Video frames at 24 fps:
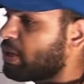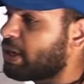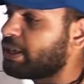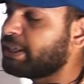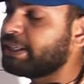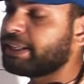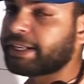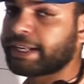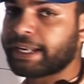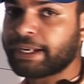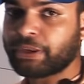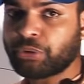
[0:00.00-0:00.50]

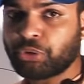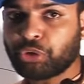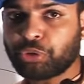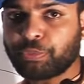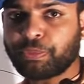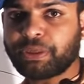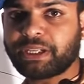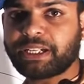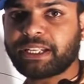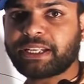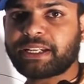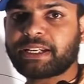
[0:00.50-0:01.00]
काली रेगुड़
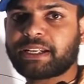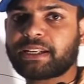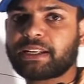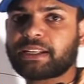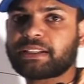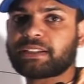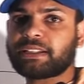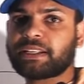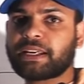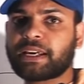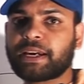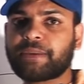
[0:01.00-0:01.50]
मिट्टी
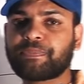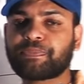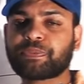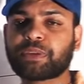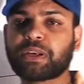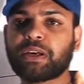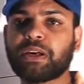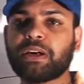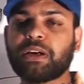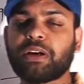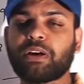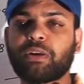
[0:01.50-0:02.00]
कहलाती है
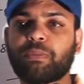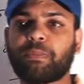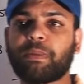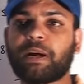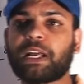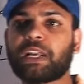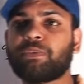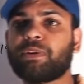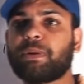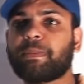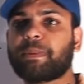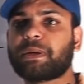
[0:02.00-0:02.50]

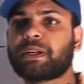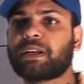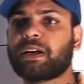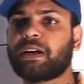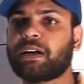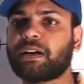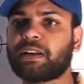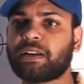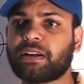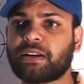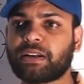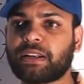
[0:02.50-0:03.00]
मालवा
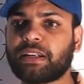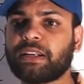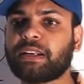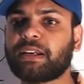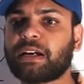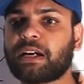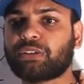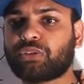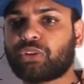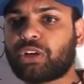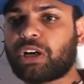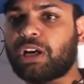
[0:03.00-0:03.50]
पठार और
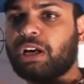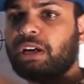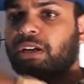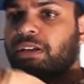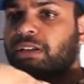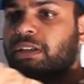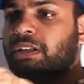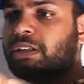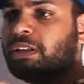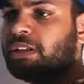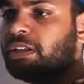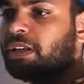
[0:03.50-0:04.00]
इनका थोड़ा
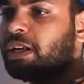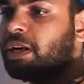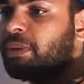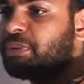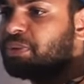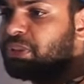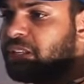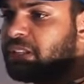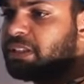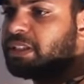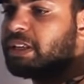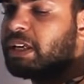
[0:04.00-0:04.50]

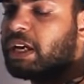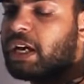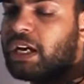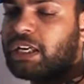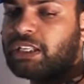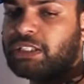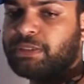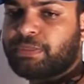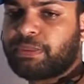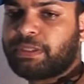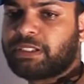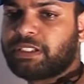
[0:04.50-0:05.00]
अवशेष यहाँ
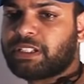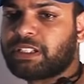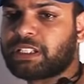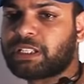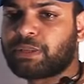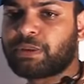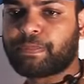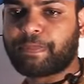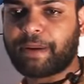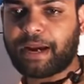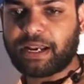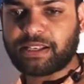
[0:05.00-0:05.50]
इस
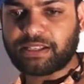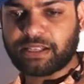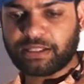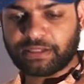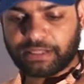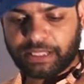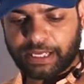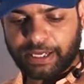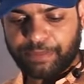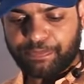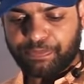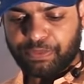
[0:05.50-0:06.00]
क्षेत्र में पाया
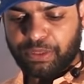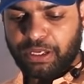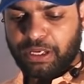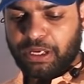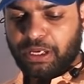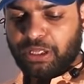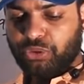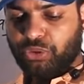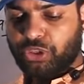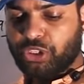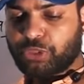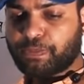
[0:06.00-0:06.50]
जाता है
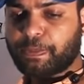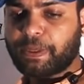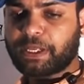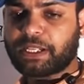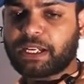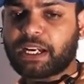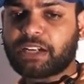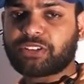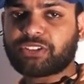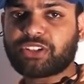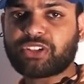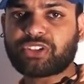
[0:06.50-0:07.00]
तो इस
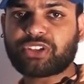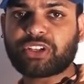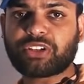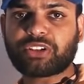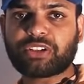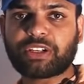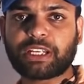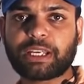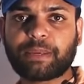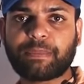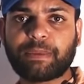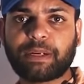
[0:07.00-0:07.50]
प्रकार से इस
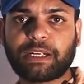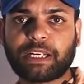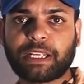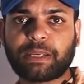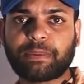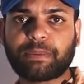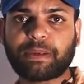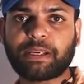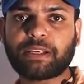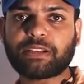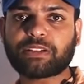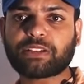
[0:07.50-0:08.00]
क्षेत्र की
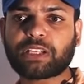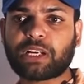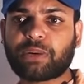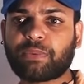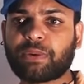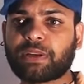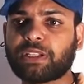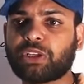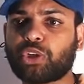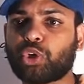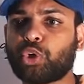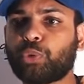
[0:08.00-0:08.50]
मिट्टी में
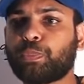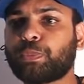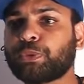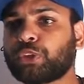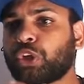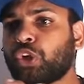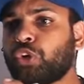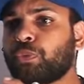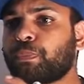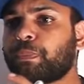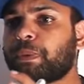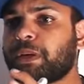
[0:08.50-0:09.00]
सर्वाधिक
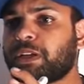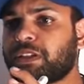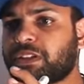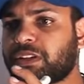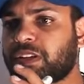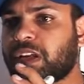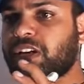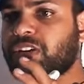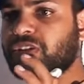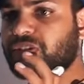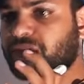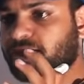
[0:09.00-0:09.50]

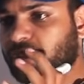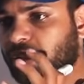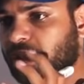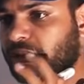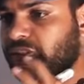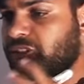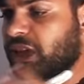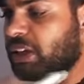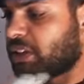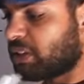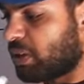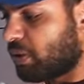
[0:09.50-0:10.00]
उपजाऊपनता
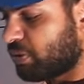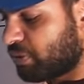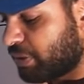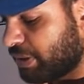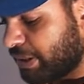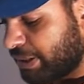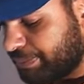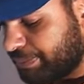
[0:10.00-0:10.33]
ज़्यादा होती